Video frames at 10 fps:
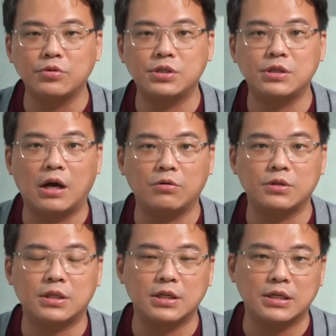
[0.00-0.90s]
小
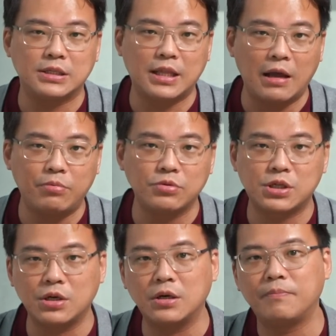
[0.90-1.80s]
的代步
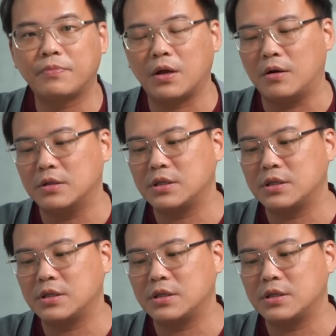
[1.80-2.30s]
车啊，